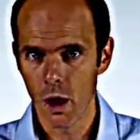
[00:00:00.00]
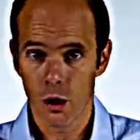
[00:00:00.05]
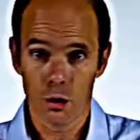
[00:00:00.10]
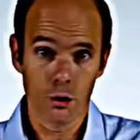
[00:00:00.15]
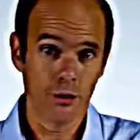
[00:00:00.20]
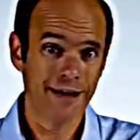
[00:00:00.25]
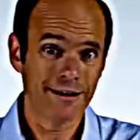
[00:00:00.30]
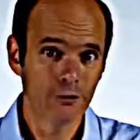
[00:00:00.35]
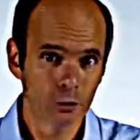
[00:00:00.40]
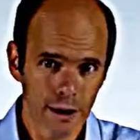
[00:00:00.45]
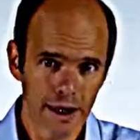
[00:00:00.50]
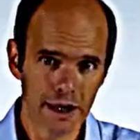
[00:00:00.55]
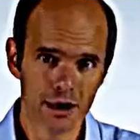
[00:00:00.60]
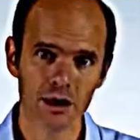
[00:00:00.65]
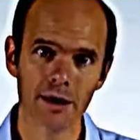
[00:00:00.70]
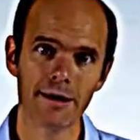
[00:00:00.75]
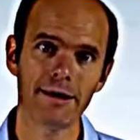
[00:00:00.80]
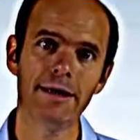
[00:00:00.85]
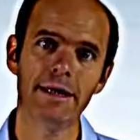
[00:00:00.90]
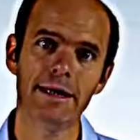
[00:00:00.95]
le nettoyage
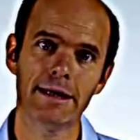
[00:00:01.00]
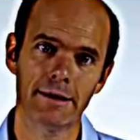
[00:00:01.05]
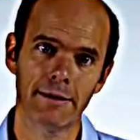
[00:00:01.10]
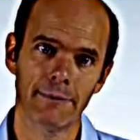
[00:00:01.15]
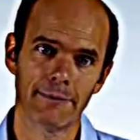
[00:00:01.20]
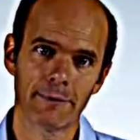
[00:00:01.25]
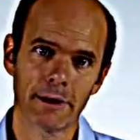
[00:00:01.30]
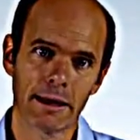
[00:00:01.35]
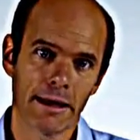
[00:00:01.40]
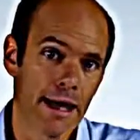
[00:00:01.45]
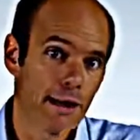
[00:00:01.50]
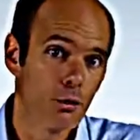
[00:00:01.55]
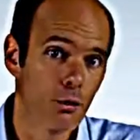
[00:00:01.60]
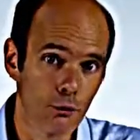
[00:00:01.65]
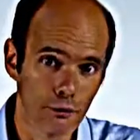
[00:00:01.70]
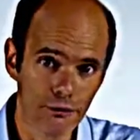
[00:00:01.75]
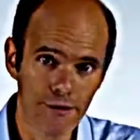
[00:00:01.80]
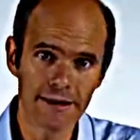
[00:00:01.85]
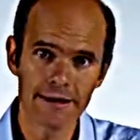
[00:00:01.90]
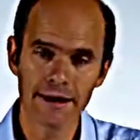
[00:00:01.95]
ethnique, la
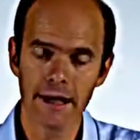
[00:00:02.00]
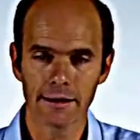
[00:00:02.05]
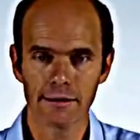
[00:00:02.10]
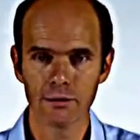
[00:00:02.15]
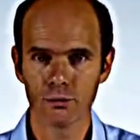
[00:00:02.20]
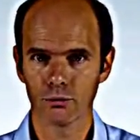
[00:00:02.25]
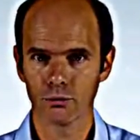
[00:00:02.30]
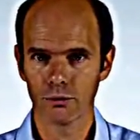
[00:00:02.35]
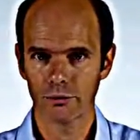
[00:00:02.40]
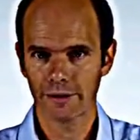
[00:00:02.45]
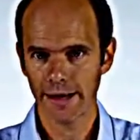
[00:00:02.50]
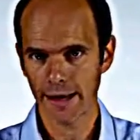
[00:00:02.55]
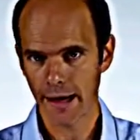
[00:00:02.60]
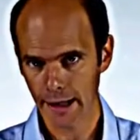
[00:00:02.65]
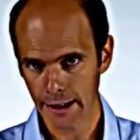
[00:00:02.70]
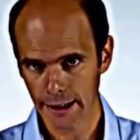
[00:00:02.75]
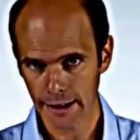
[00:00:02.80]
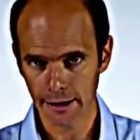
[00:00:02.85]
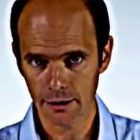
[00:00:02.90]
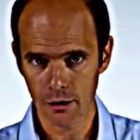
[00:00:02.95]
confiscation de terres
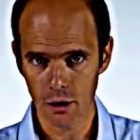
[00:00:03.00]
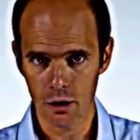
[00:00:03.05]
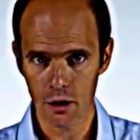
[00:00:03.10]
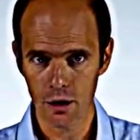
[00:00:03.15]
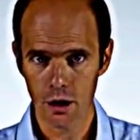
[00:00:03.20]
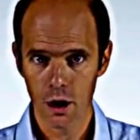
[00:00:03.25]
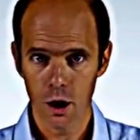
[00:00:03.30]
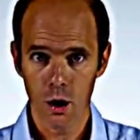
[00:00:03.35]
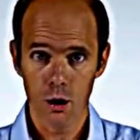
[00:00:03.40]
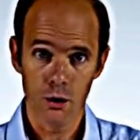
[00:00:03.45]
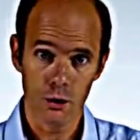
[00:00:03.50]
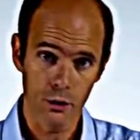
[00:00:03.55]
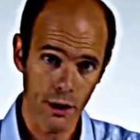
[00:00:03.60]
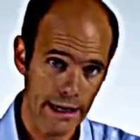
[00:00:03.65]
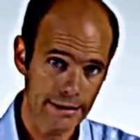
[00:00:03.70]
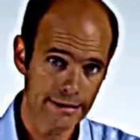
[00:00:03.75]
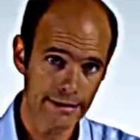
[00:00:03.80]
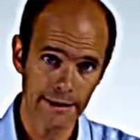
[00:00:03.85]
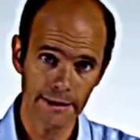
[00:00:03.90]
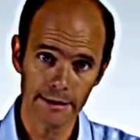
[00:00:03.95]
agricoles, le
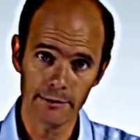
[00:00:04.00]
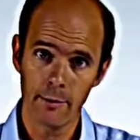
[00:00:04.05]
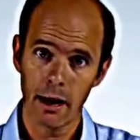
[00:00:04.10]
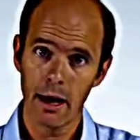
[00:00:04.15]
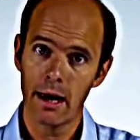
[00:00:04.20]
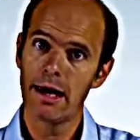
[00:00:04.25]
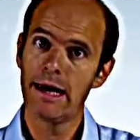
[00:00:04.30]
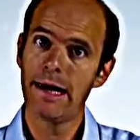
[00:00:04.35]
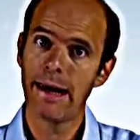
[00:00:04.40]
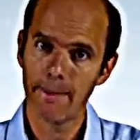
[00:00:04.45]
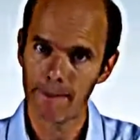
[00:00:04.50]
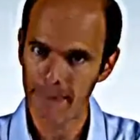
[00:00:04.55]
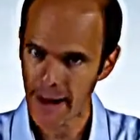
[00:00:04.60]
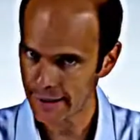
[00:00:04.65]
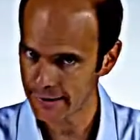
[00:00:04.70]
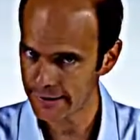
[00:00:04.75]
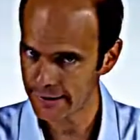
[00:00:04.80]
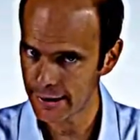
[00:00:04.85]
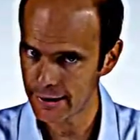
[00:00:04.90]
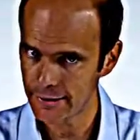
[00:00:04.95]
racisme,
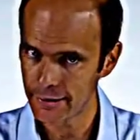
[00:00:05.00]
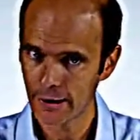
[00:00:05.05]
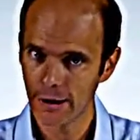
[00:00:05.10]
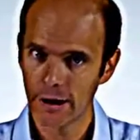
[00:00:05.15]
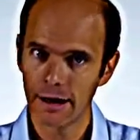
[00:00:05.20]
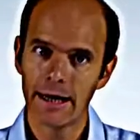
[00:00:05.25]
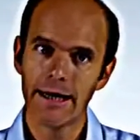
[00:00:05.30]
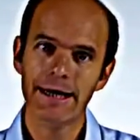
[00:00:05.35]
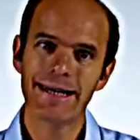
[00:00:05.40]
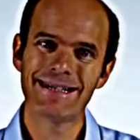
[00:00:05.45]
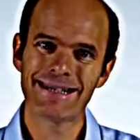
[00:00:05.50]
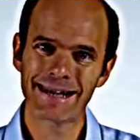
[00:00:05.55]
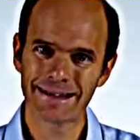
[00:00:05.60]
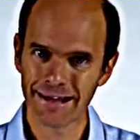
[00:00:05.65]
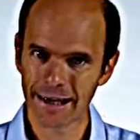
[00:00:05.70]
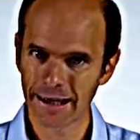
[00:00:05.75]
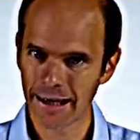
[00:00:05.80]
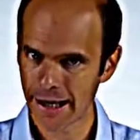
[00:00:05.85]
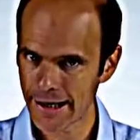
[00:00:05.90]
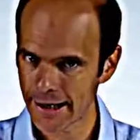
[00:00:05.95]
l'apartheid, les
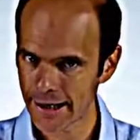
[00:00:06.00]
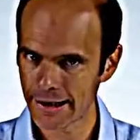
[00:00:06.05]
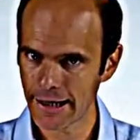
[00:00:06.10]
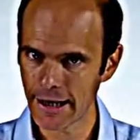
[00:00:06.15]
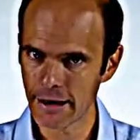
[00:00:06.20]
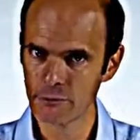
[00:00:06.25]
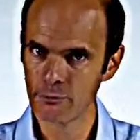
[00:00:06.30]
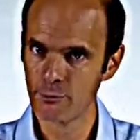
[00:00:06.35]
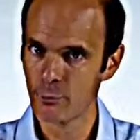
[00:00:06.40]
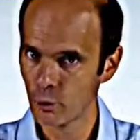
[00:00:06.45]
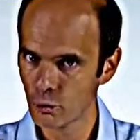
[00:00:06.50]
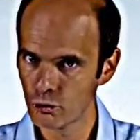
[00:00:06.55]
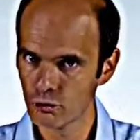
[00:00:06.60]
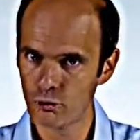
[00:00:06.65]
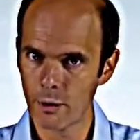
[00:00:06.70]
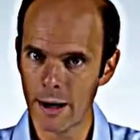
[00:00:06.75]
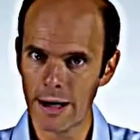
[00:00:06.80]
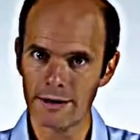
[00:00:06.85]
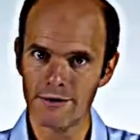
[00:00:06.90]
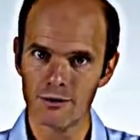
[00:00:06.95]
attaques aériennes
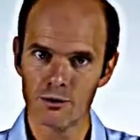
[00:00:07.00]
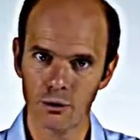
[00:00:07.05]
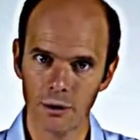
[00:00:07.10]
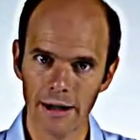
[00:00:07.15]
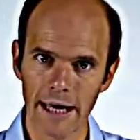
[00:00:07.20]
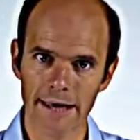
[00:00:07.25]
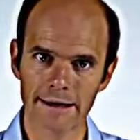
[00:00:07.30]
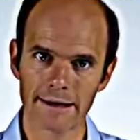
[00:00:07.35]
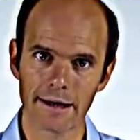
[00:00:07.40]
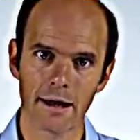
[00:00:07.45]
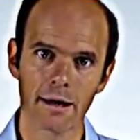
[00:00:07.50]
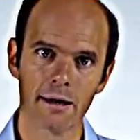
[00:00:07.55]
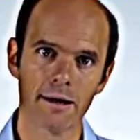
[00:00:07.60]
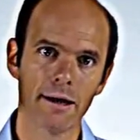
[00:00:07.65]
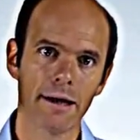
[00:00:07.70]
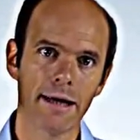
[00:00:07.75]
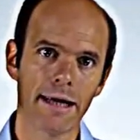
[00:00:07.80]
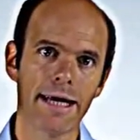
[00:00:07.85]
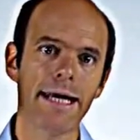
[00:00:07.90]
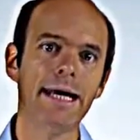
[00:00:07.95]
ponctuelles sur Gaza
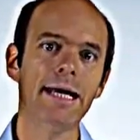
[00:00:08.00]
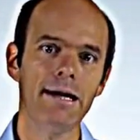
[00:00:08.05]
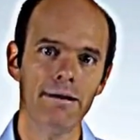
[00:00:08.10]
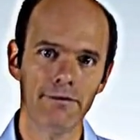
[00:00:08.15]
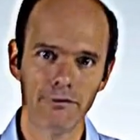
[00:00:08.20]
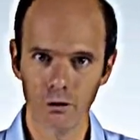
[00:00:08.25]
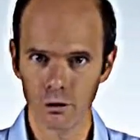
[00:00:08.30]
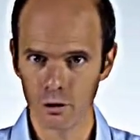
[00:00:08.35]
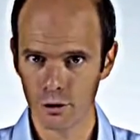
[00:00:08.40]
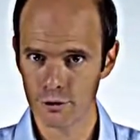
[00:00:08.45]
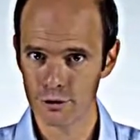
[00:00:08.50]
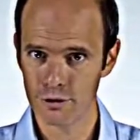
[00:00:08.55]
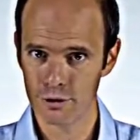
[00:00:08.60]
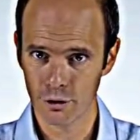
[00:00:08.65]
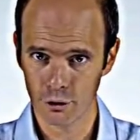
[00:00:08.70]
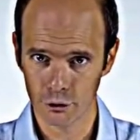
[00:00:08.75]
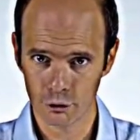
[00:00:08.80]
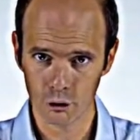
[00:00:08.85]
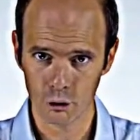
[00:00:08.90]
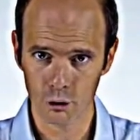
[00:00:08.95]
et les violences
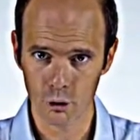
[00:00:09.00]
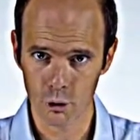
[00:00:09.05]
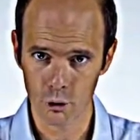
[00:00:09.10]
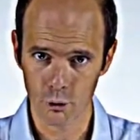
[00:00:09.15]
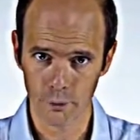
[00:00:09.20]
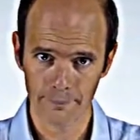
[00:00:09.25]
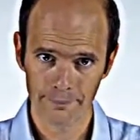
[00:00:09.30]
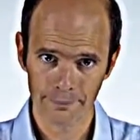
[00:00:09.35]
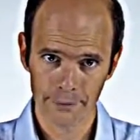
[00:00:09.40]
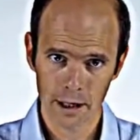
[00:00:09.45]
de colons.